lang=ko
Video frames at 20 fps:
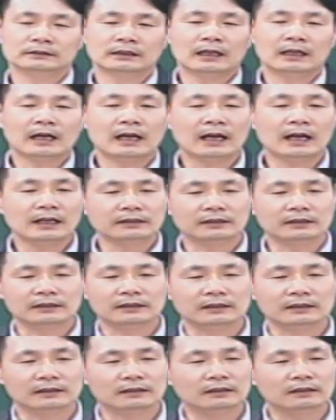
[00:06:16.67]

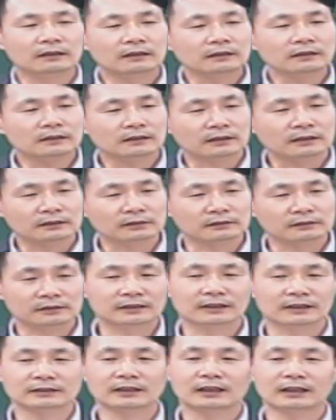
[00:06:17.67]
아이들이 어릴 때 저는
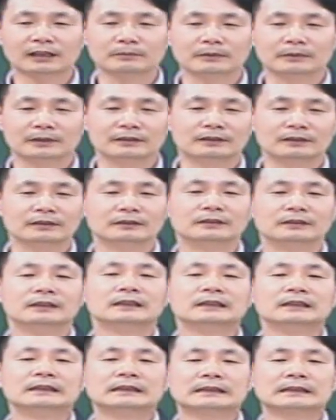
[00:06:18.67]
신앙생활 하면은
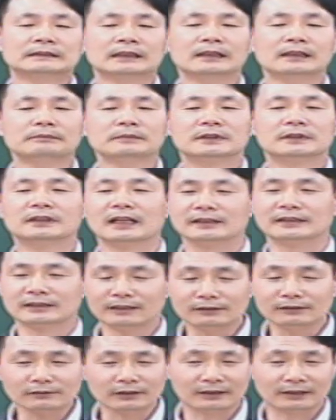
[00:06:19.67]
참더
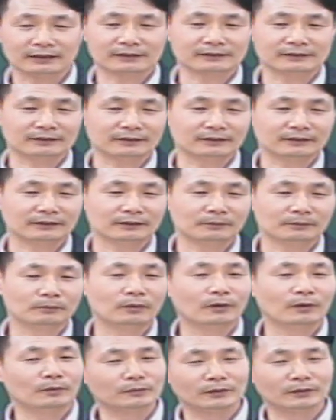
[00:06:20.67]
괜찮을 줄 알았어요.
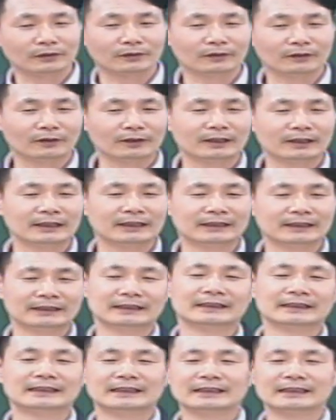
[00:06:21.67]
복음 듣고.
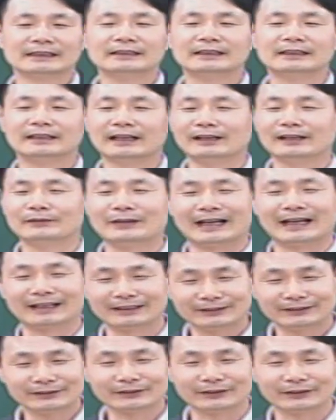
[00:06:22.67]
근데 안
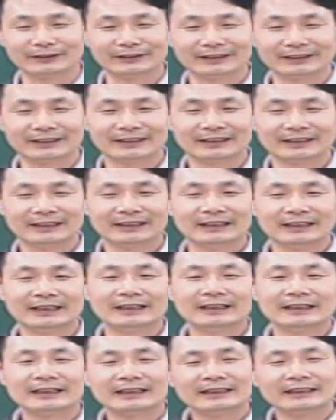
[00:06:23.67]
그렇죠.
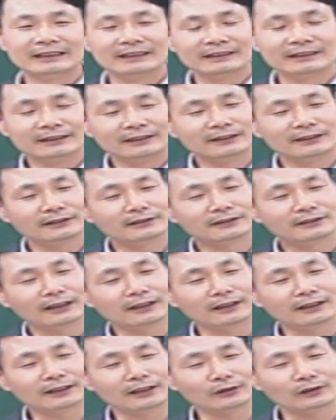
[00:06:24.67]

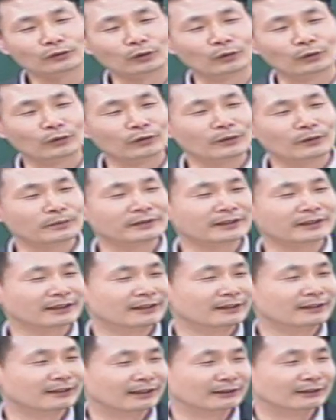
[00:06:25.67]
이상하게 종교 비슷하게
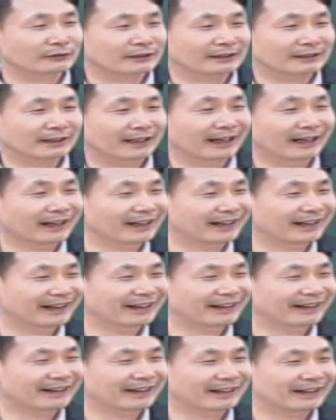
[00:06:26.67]
흘러가죠 이게.
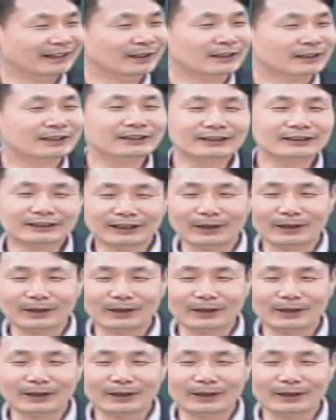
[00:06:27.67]
그렇게